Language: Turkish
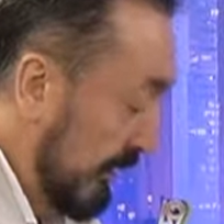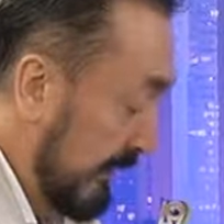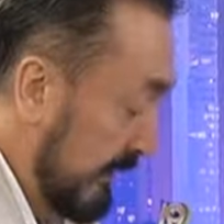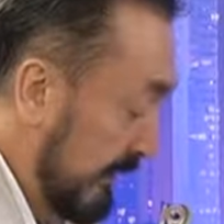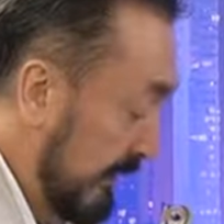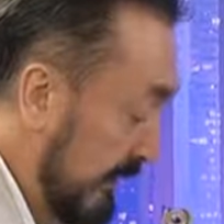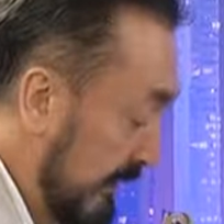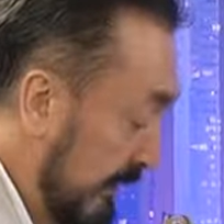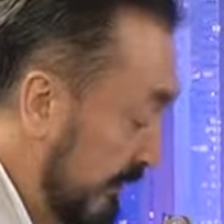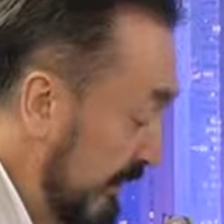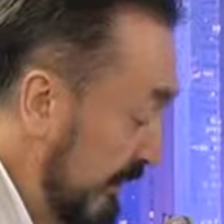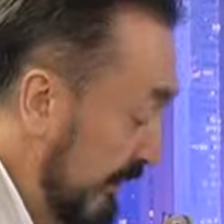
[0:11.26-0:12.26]

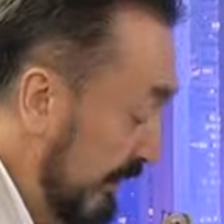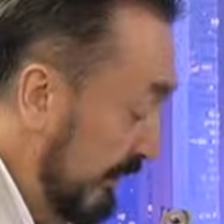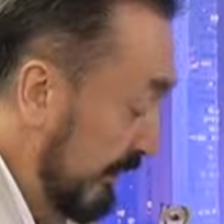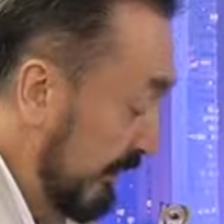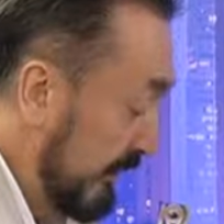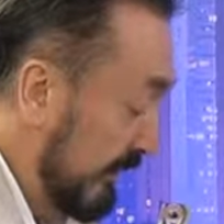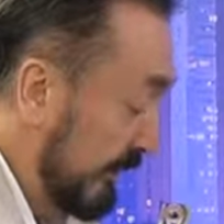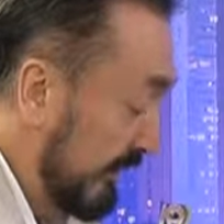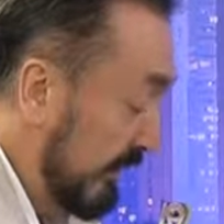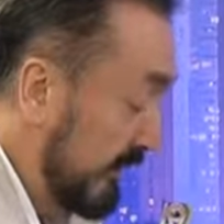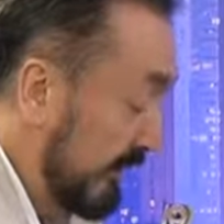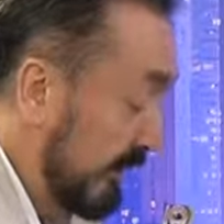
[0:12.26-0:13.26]
Sizleri biz yarattık yine
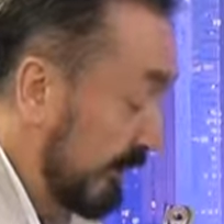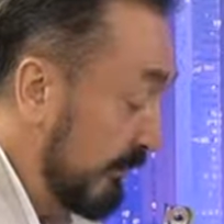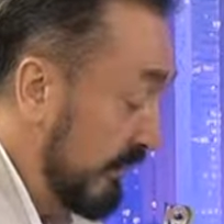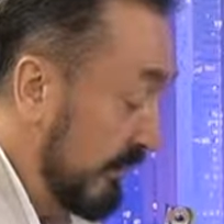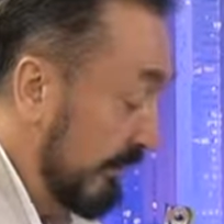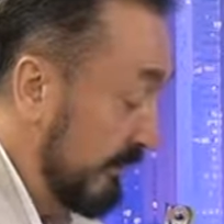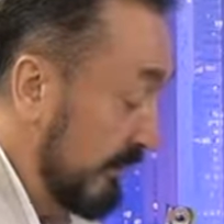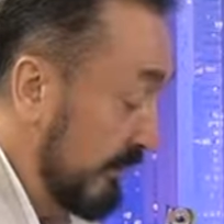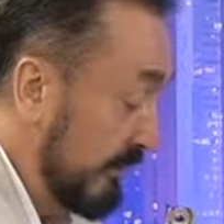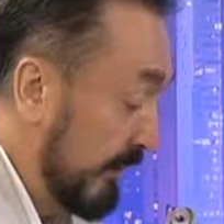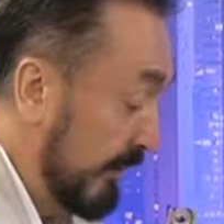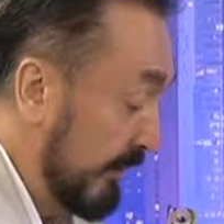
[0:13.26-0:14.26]
tasdik etmeyecek
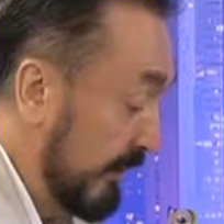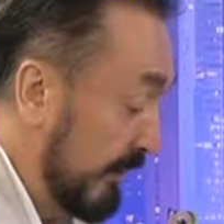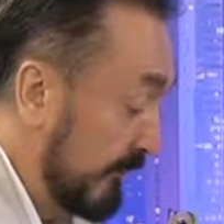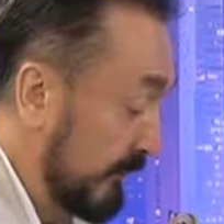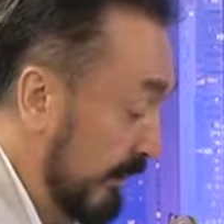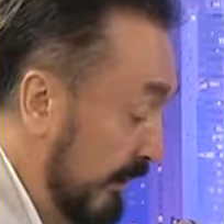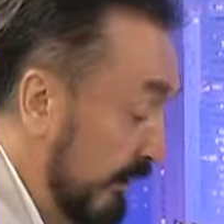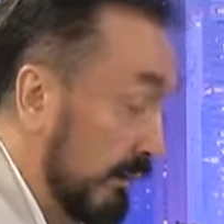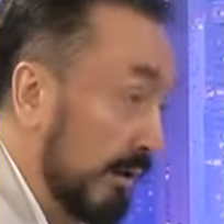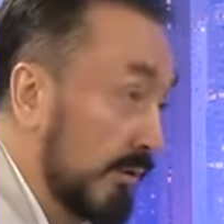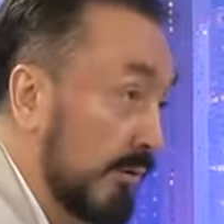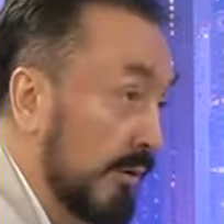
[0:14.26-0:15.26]
misiniz? Bak yaratmaya
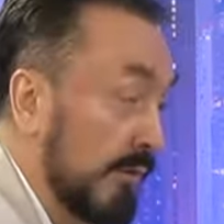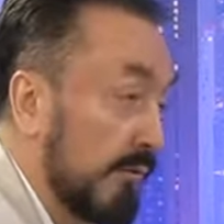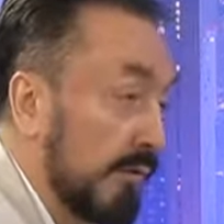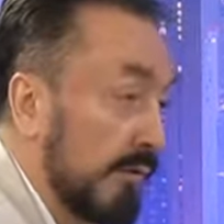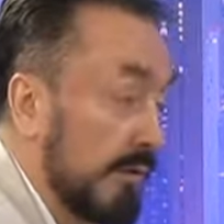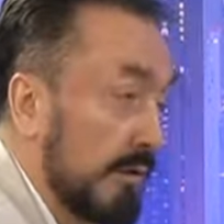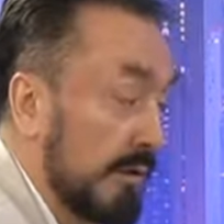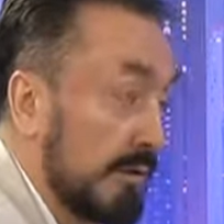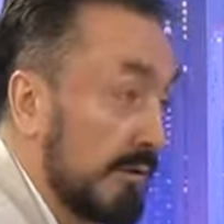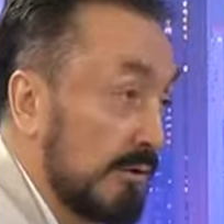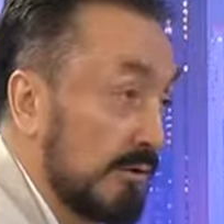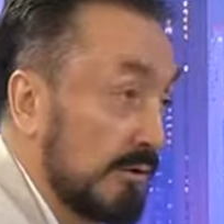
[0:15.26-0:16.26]
Allah önem veriyor.
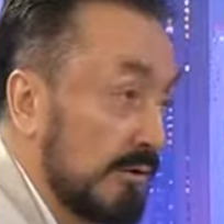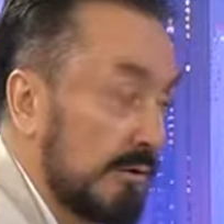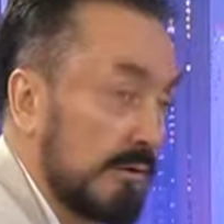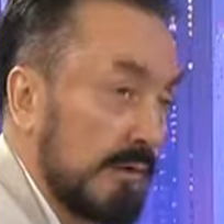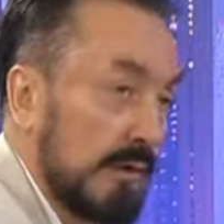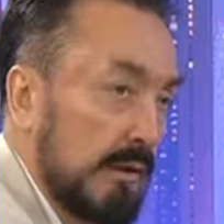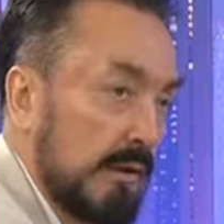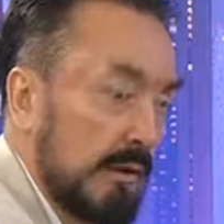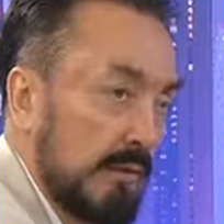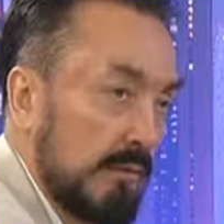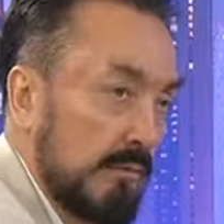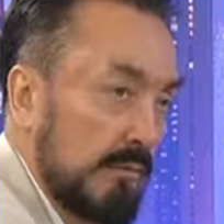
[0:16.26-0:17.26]
Yaratılış.
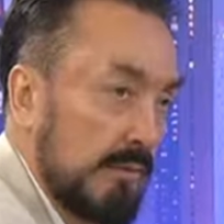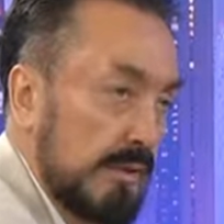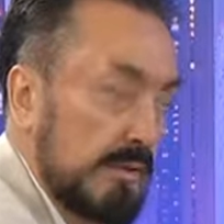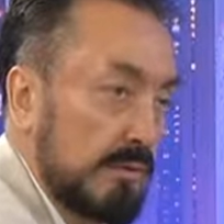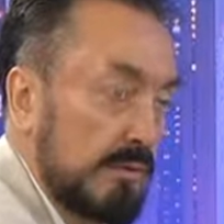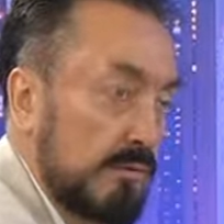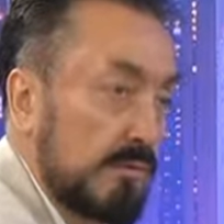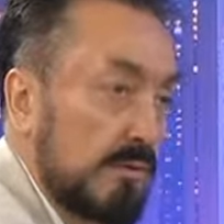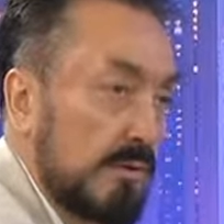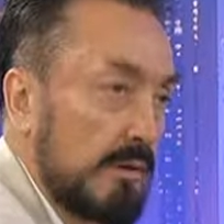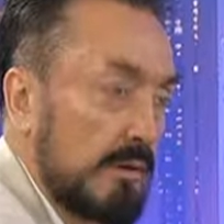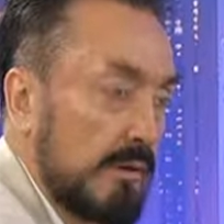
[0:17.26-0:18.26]
Biz de onun
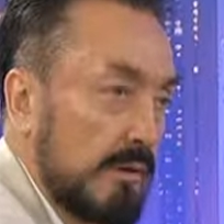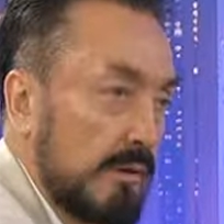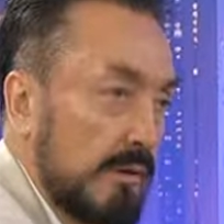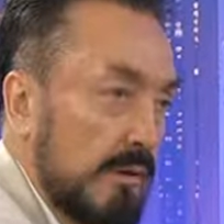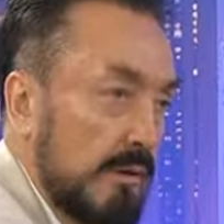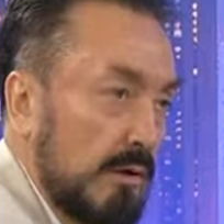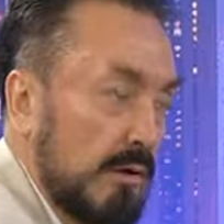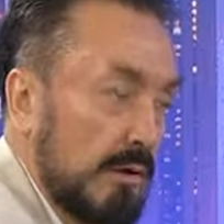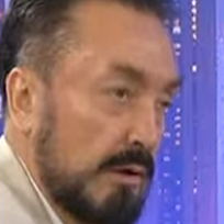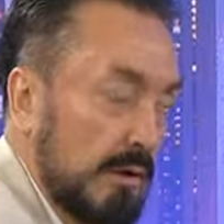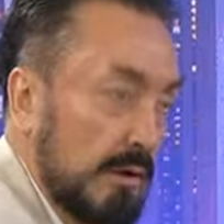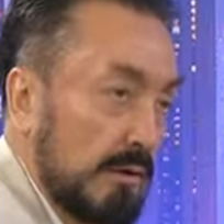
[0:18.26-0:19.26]
için
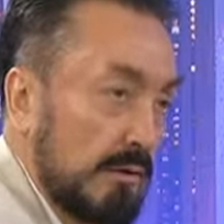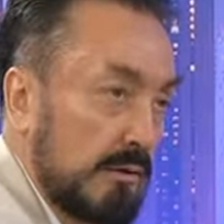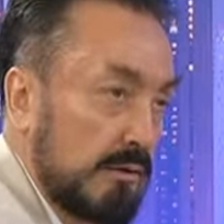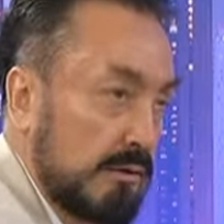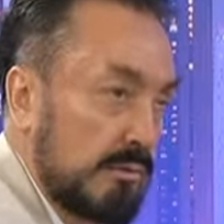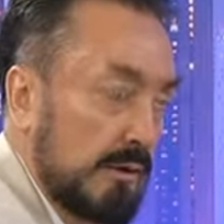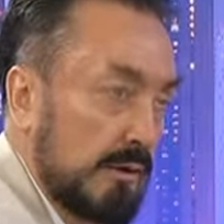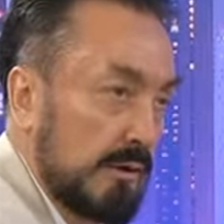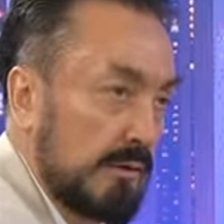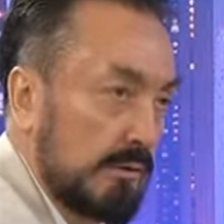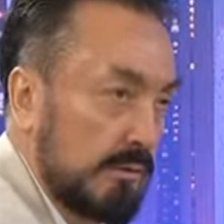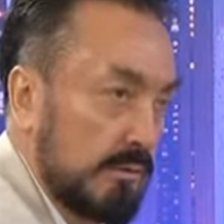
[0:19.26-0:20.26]
yaratılışı sürekli
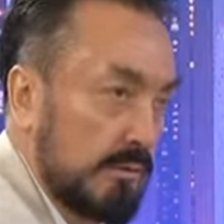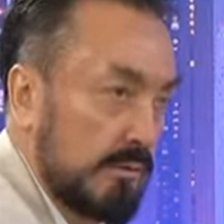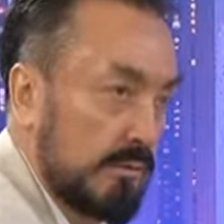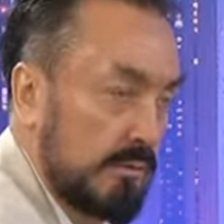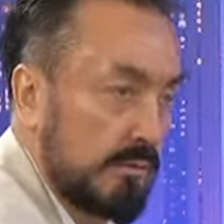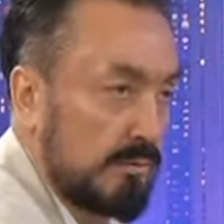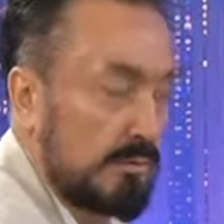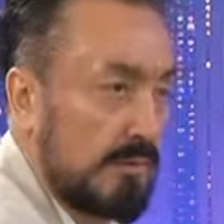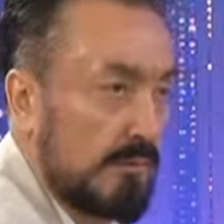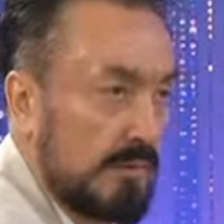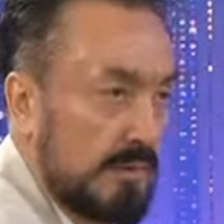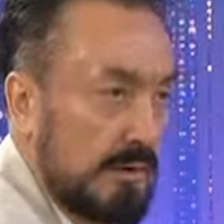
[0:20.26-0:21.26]
anlatıyoruz. O
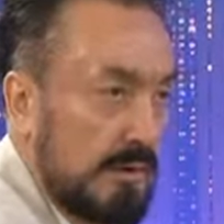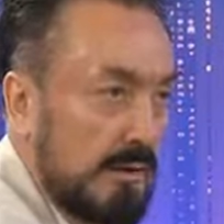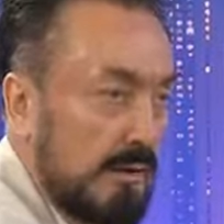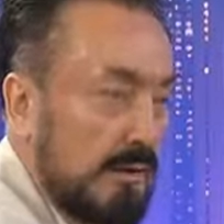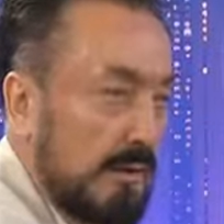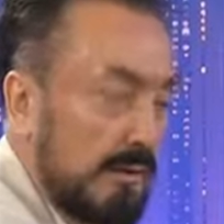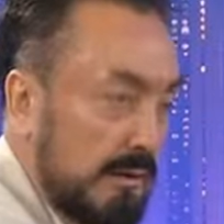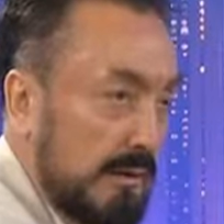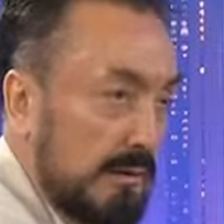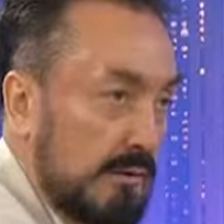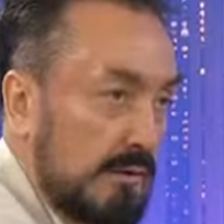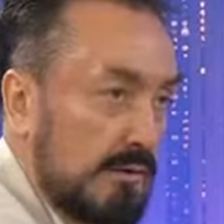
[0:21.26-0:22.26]
yüzden bize
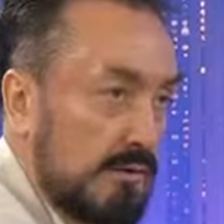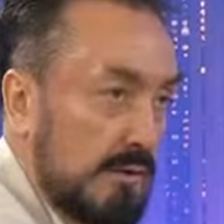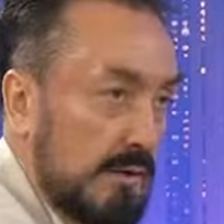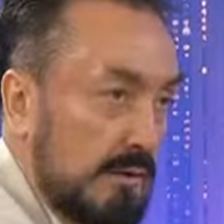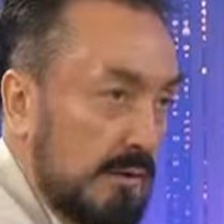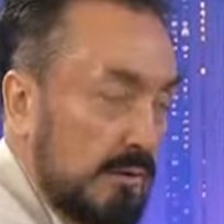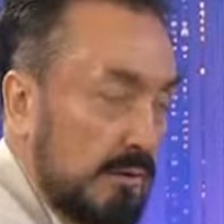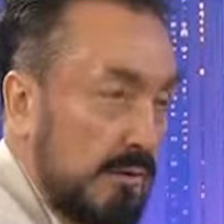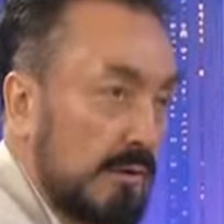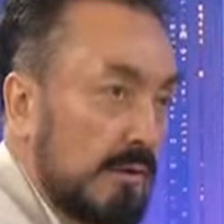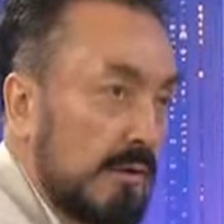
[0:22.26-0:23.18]
yaratılışçılar deniyor.